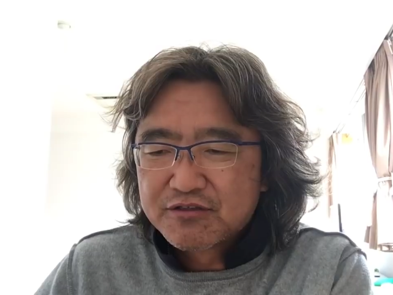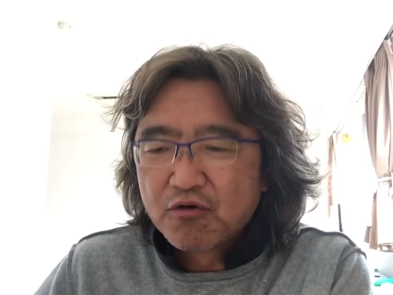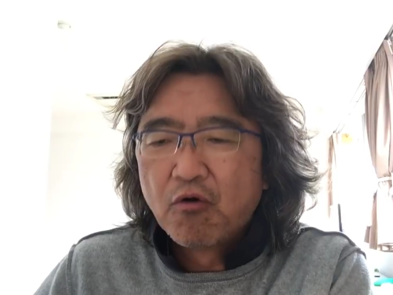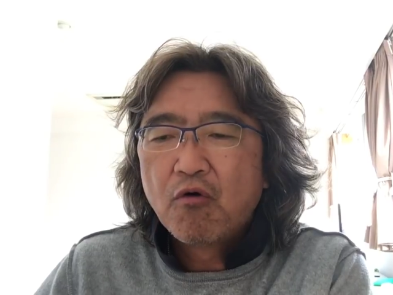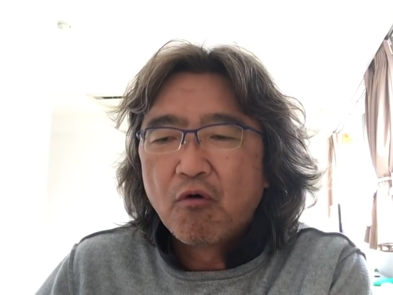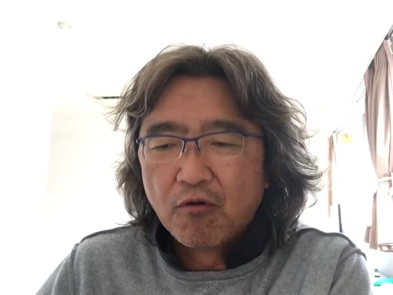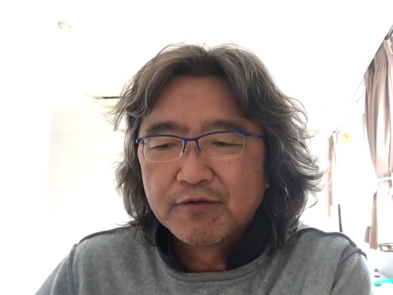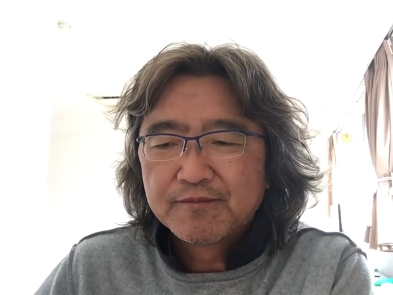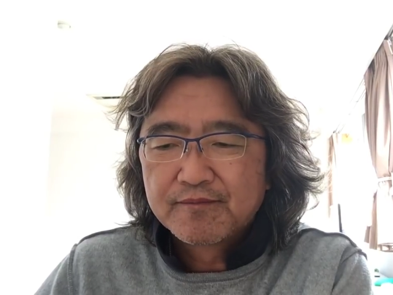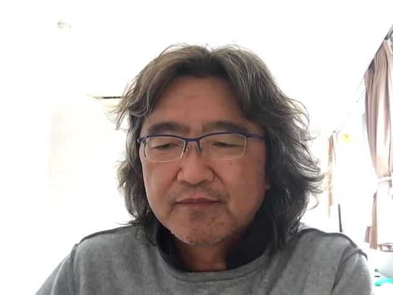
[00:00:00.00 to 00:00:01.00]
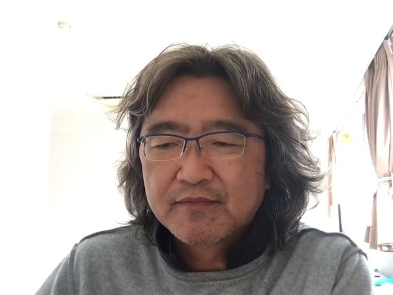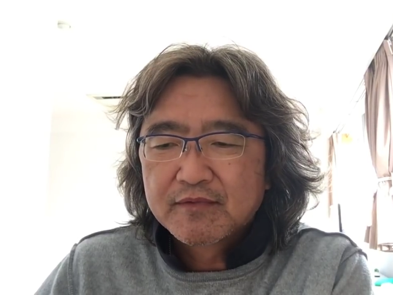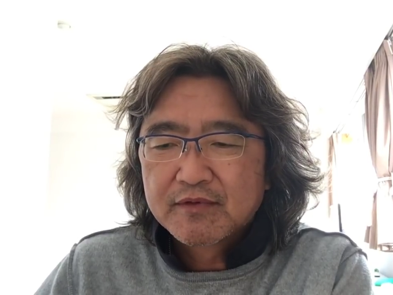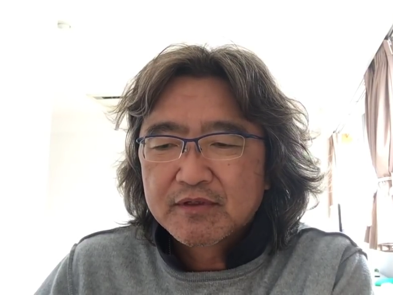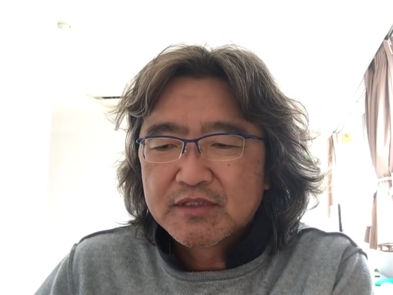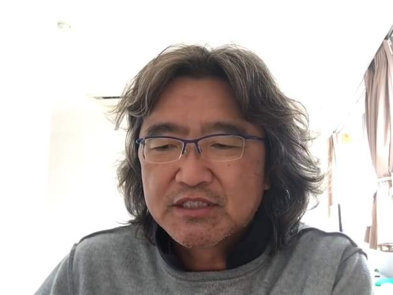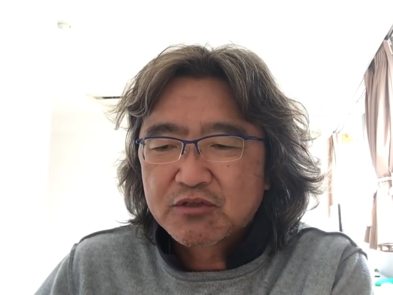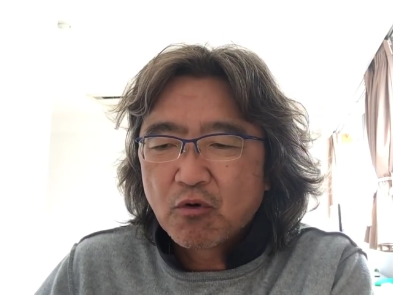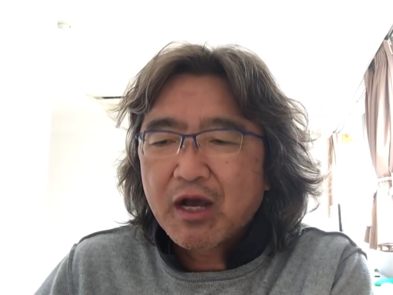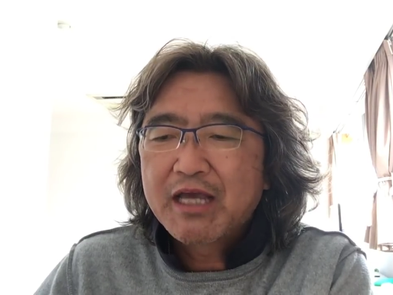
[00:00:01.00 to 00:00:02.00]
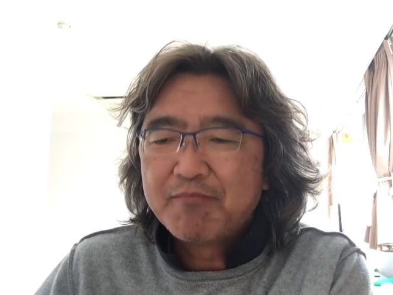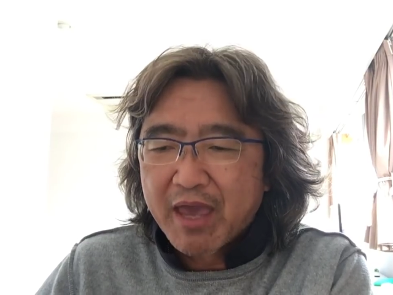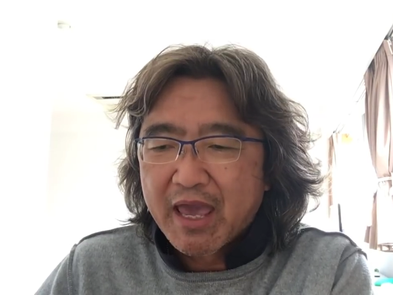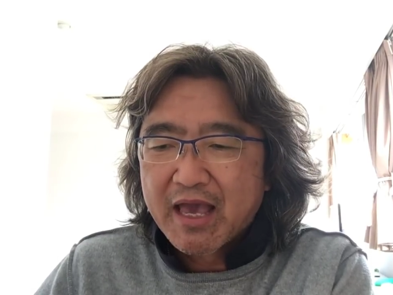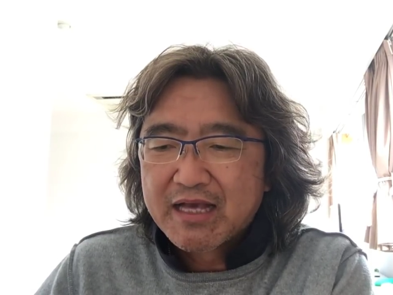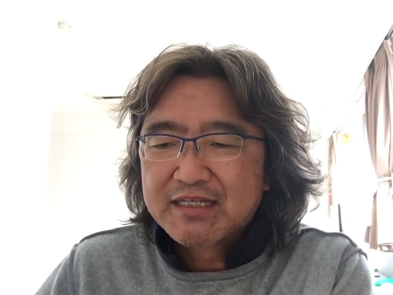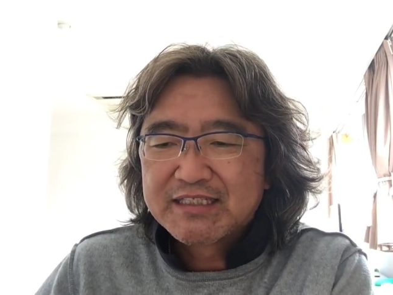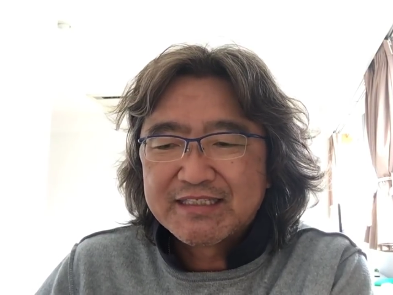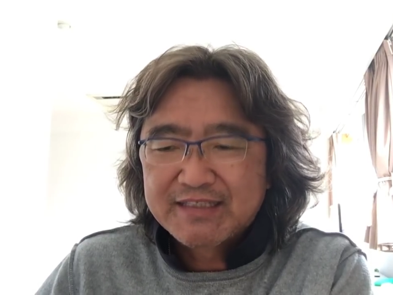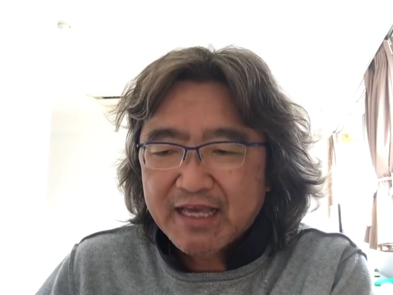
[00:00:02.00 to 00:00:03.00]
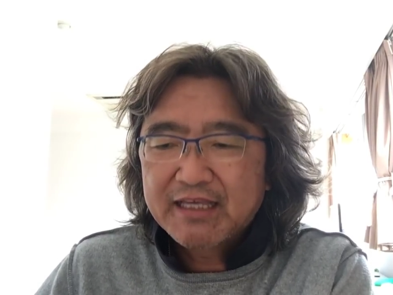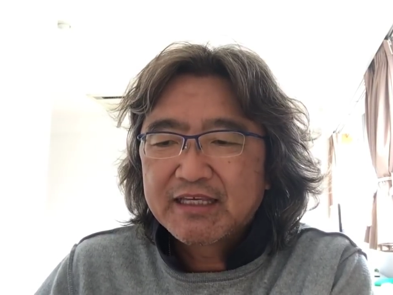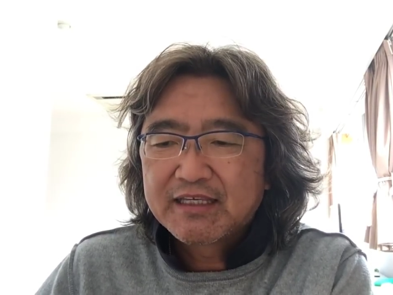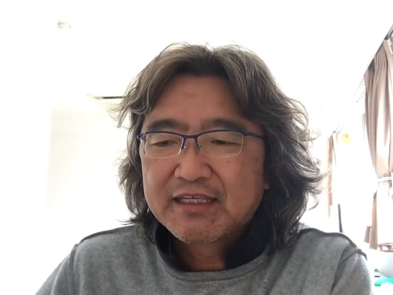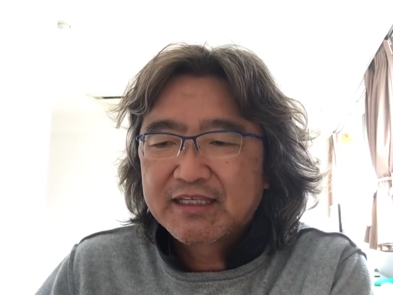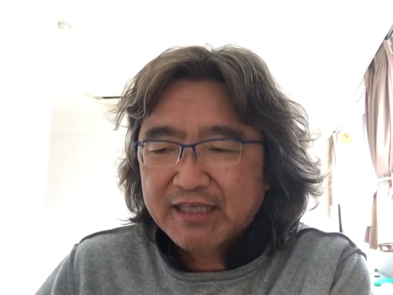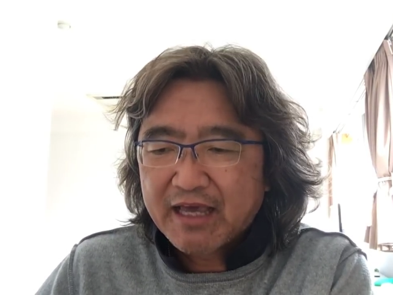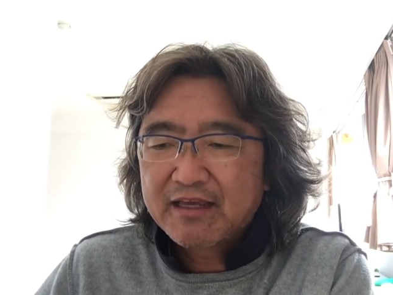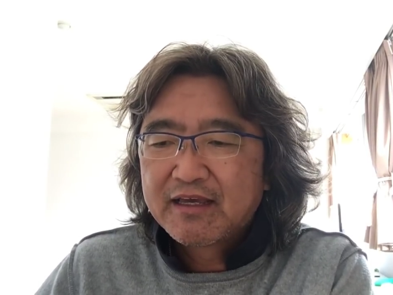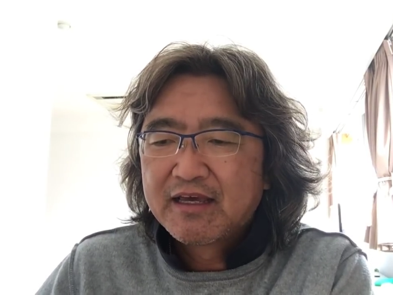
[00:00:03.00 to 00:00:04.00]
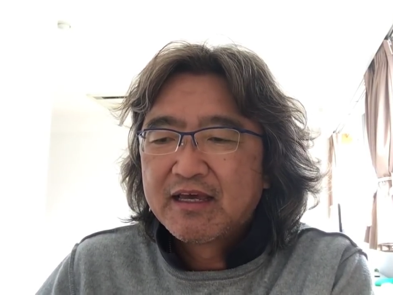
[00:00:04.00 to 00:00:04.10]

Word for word: 騒音自己解明自然危険